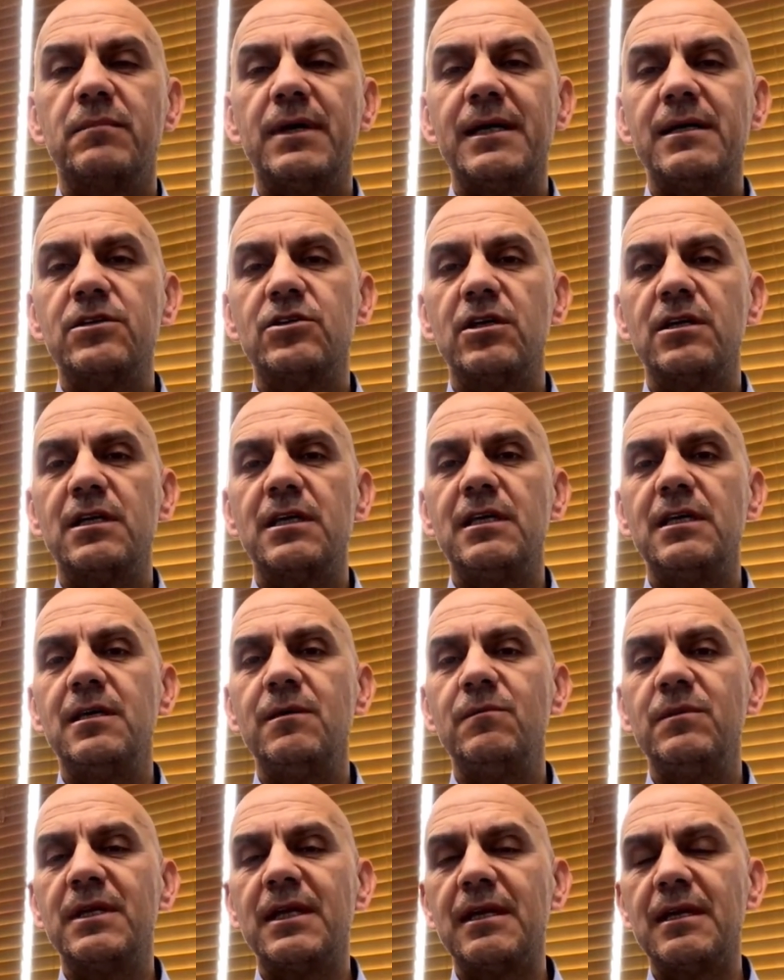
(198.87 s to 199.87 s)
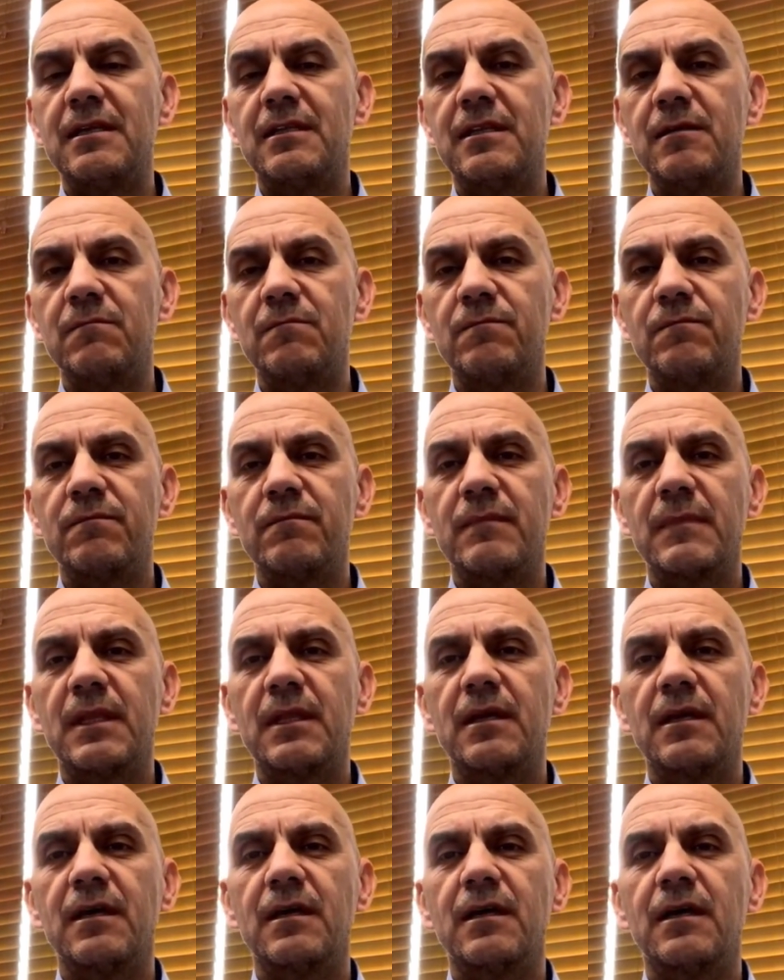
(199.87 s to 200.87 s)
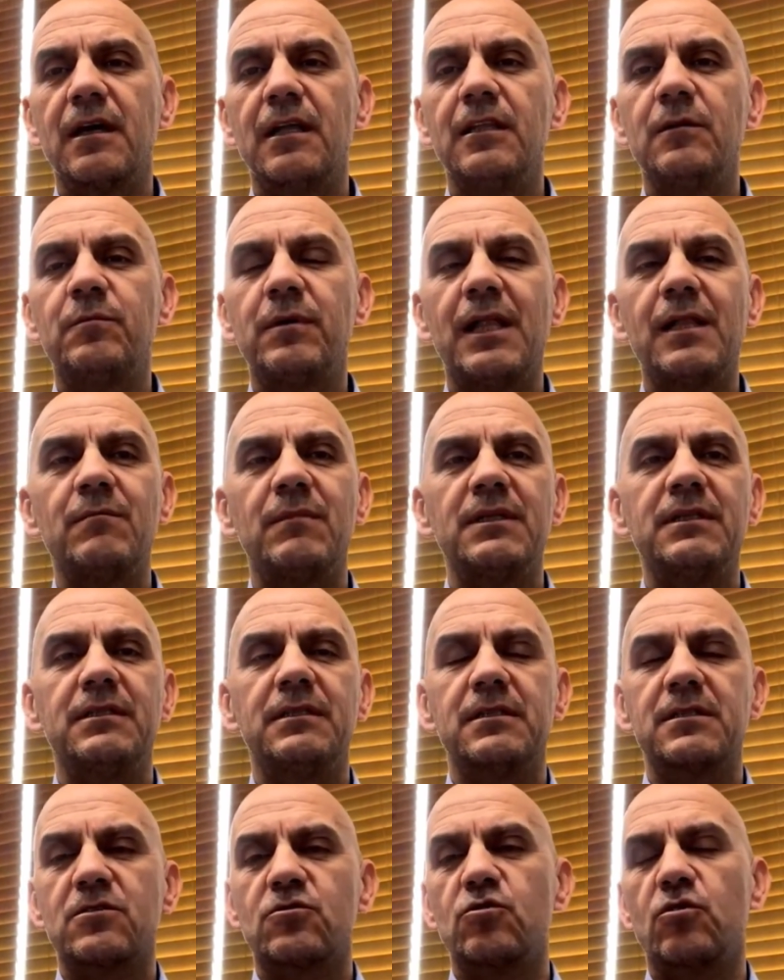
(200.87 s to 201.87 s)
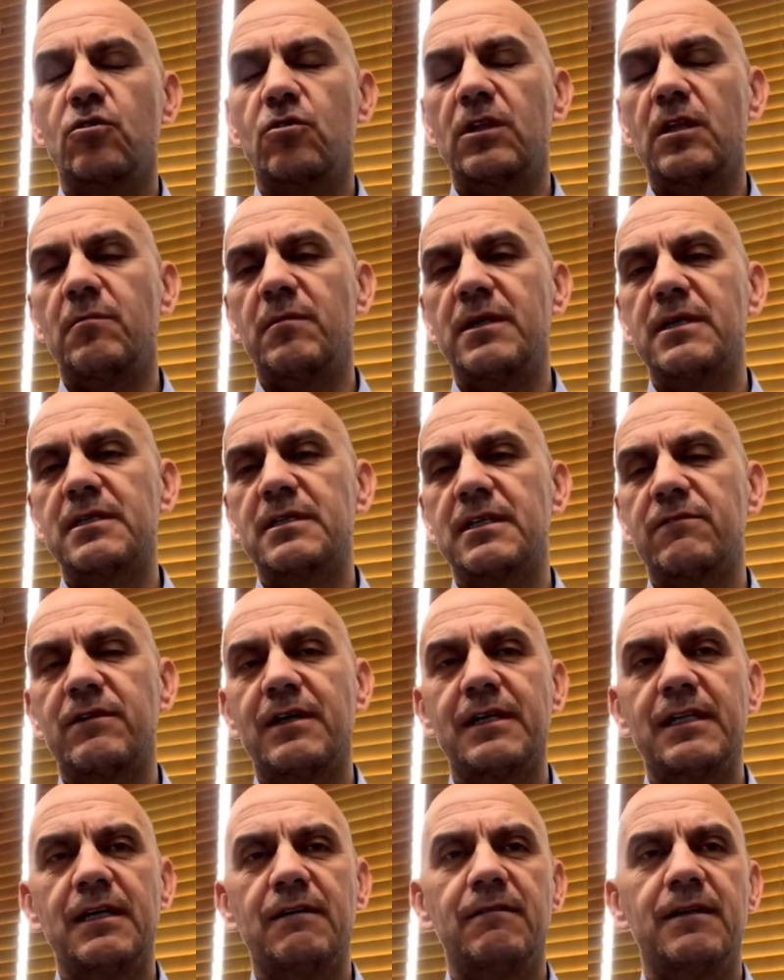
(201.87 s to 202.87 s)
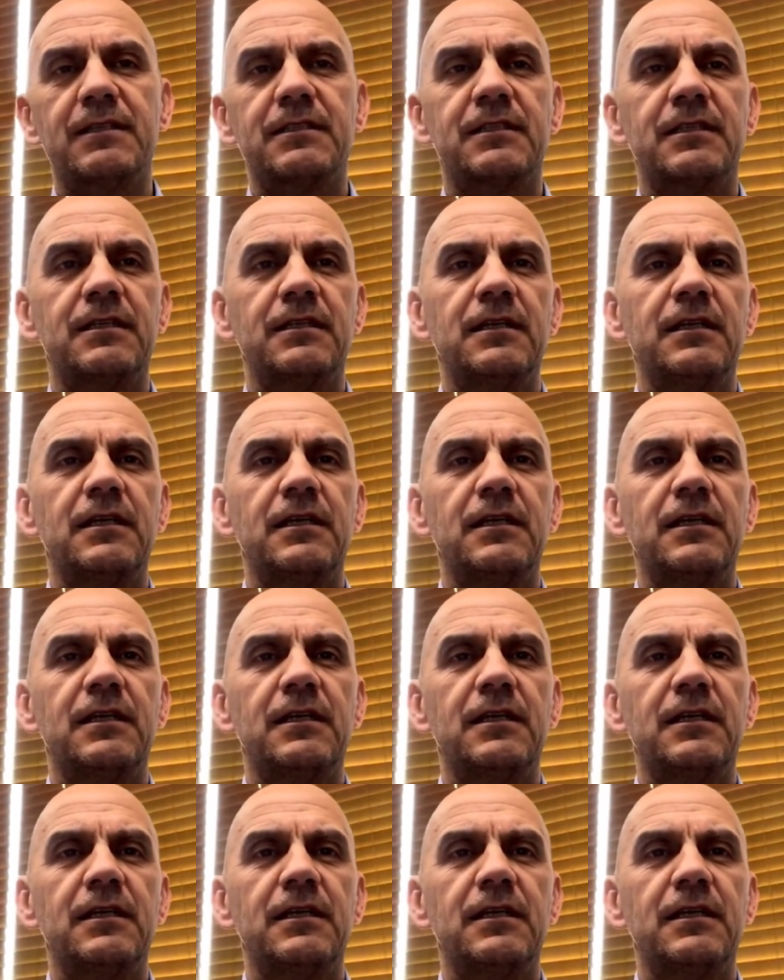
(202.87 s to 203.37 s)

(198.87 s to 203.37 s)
bence iyi bir eğitim e, alıp almadığınızı sorgulamanızda fayda var